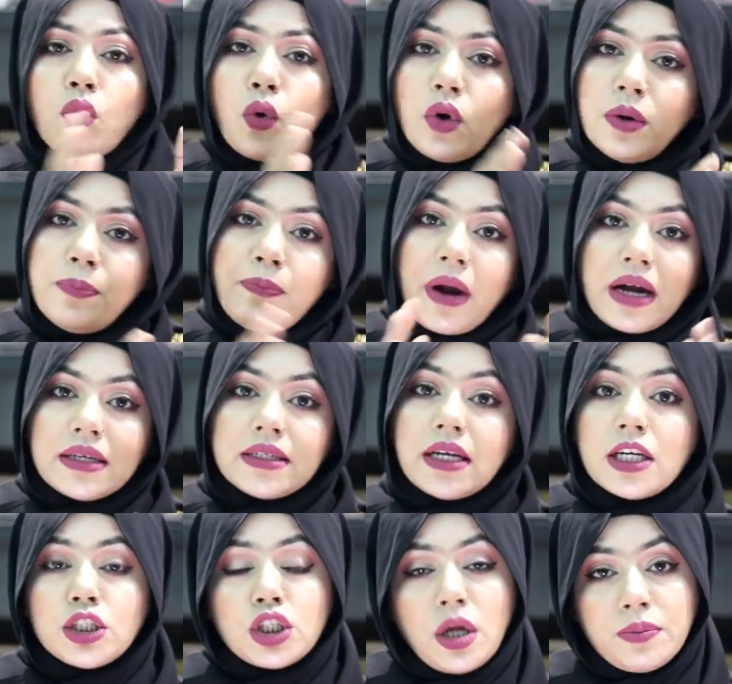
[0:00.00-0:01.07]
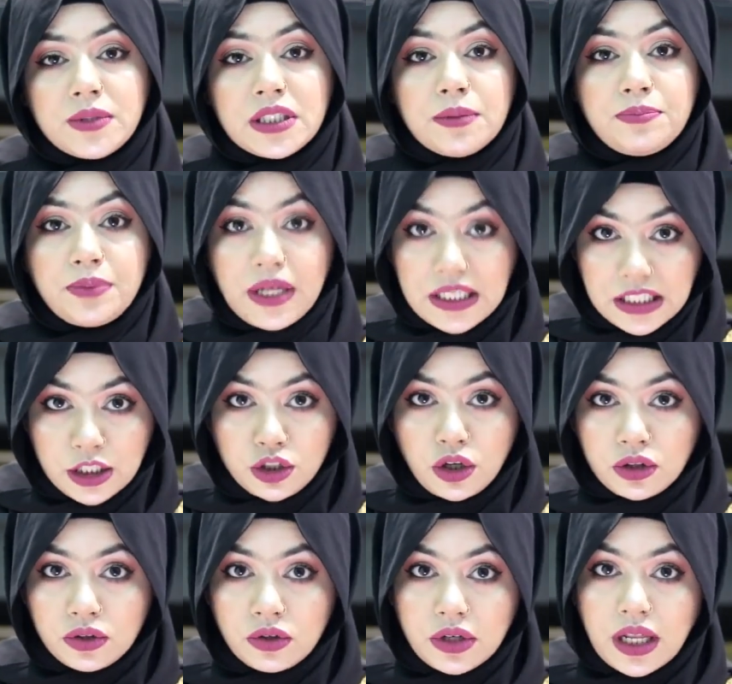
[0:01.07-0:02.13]
কোন পার্টটা সবচেয়ে বেশি
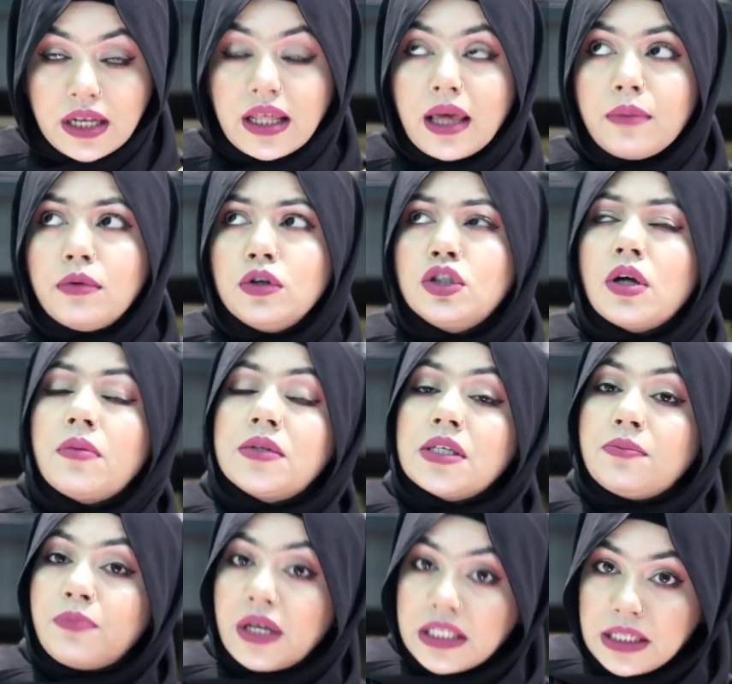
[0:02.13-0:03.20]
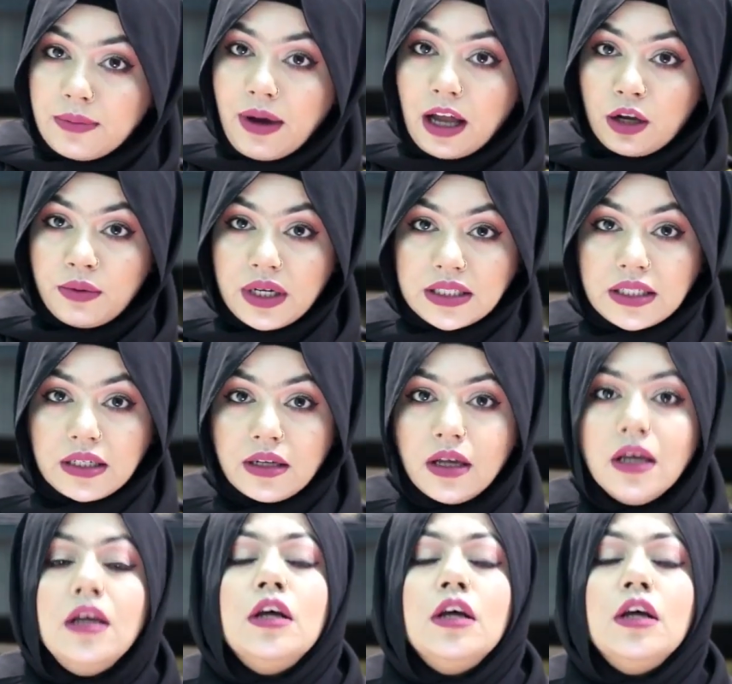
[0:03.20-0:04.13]
যত্ন নেন এবং সবচেয়ে বেশি ভালোবাসেন